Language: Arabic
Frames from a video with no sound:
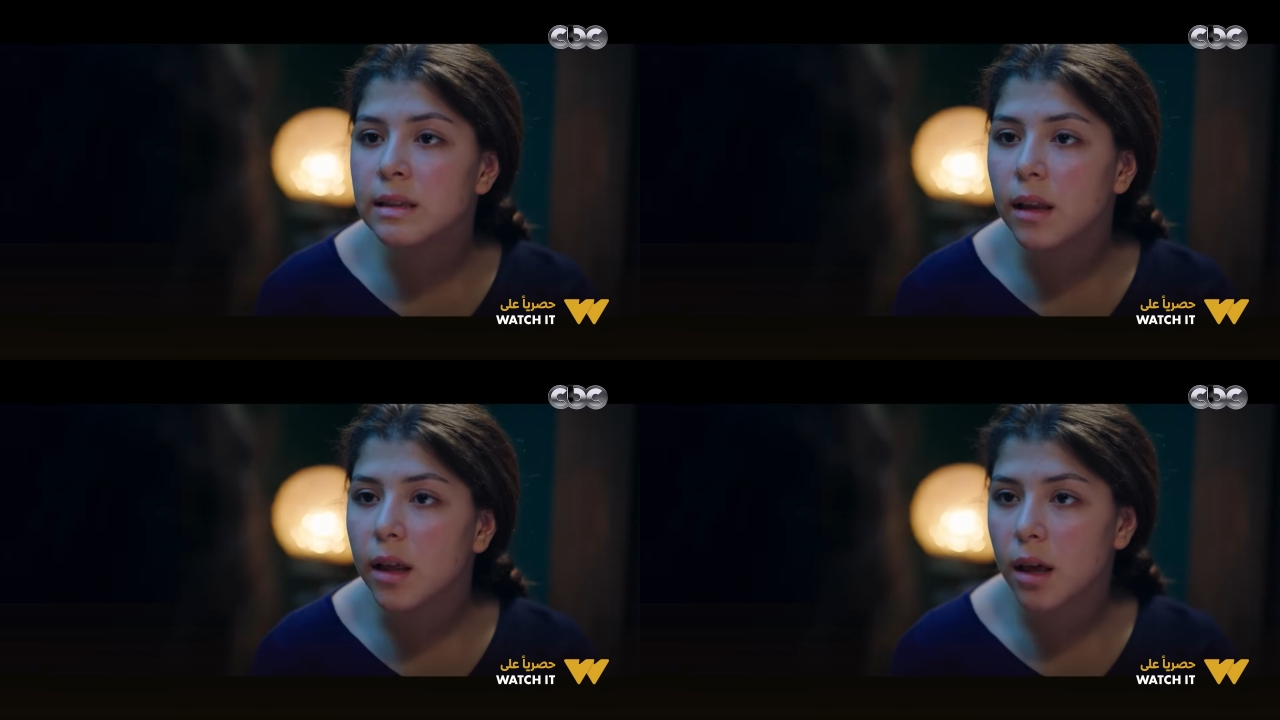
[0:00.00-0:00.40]

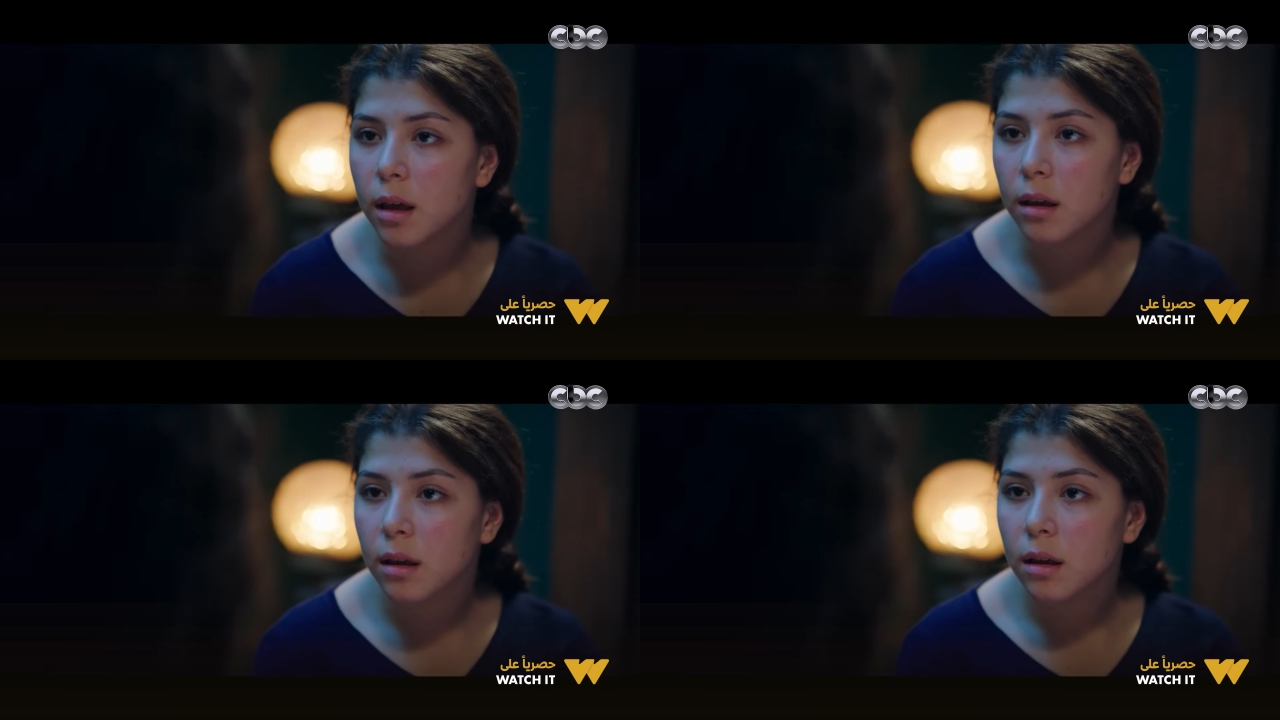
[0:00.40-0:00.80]
انت
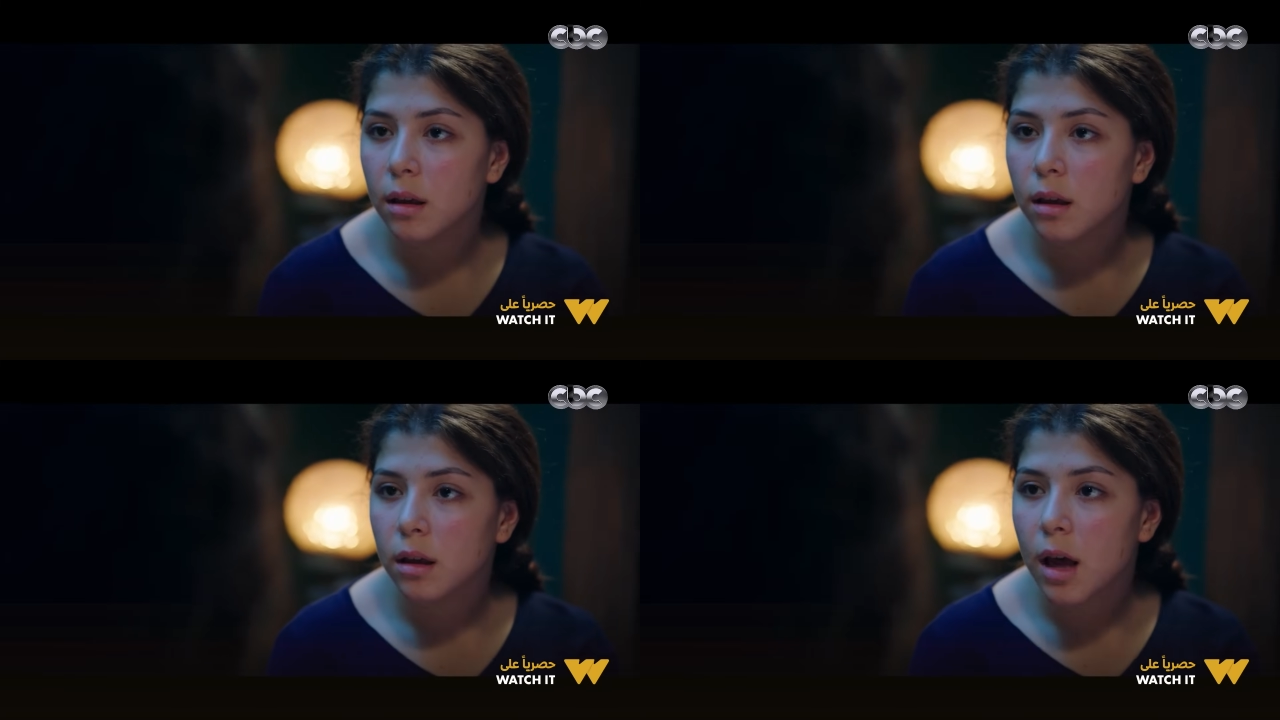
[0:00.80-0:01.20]
ليه
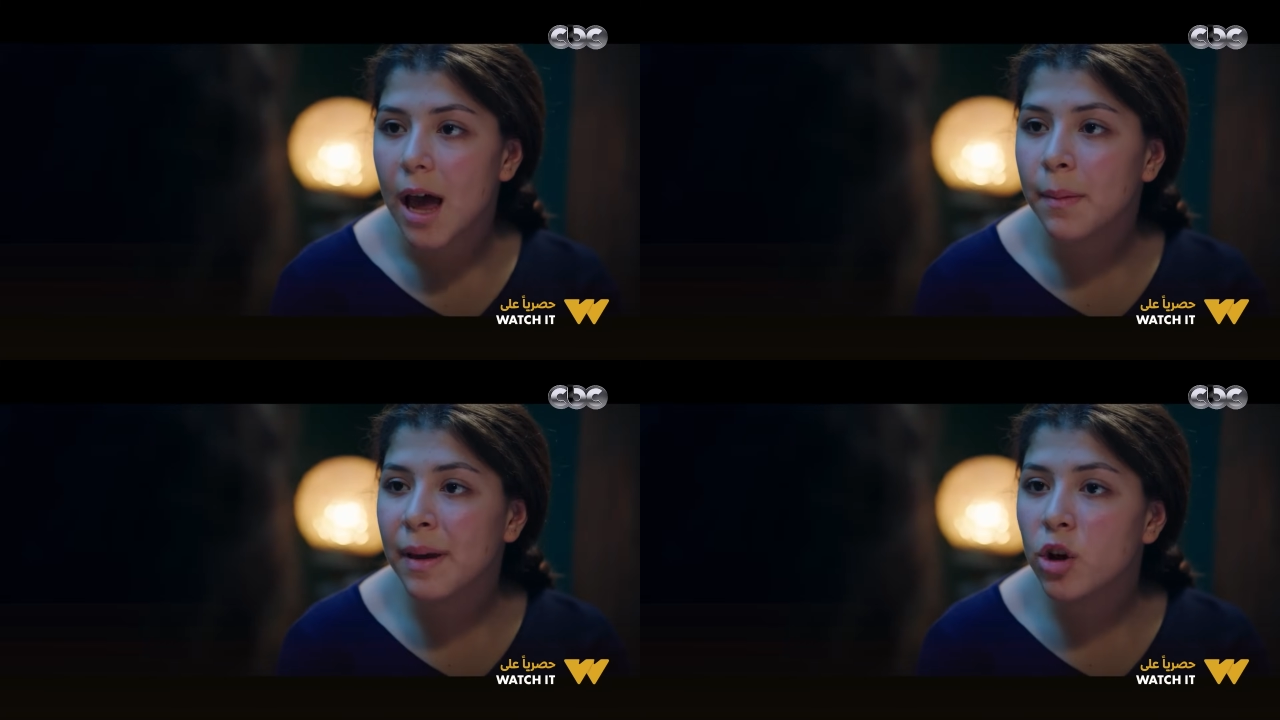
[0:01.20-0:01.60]

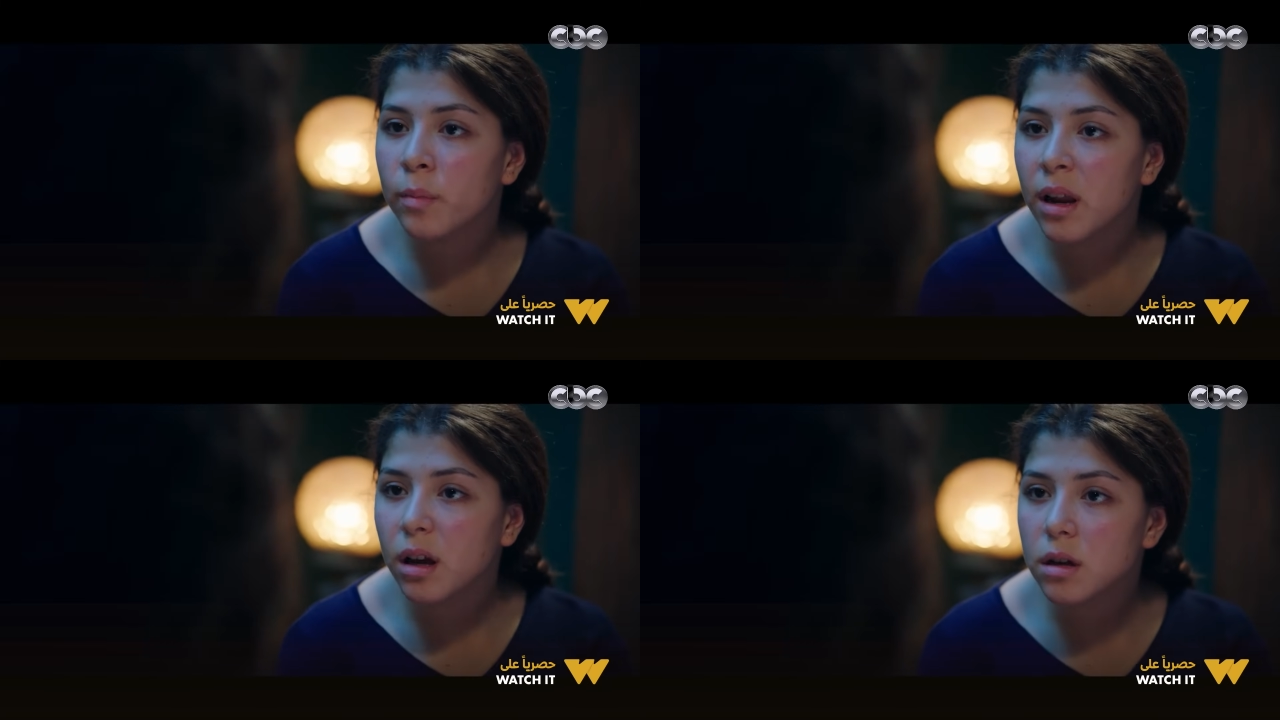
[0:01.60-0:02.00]
انا مالي
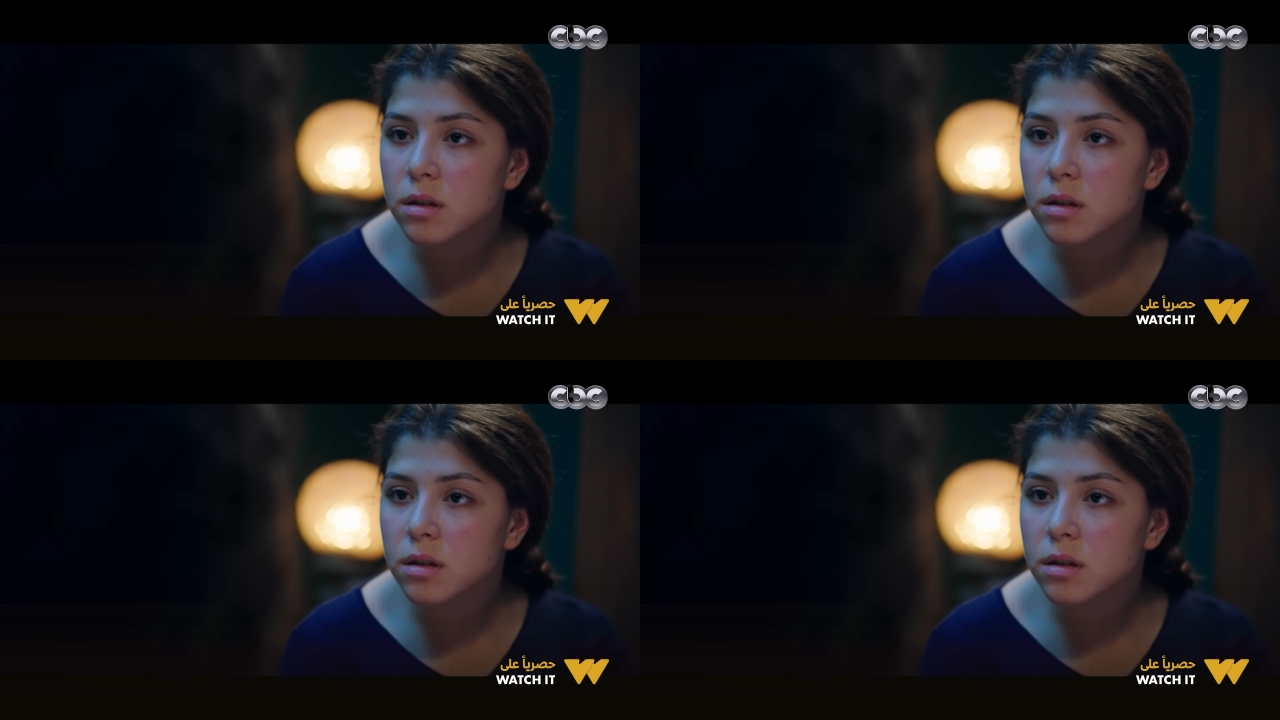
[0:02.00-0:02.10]
ومالك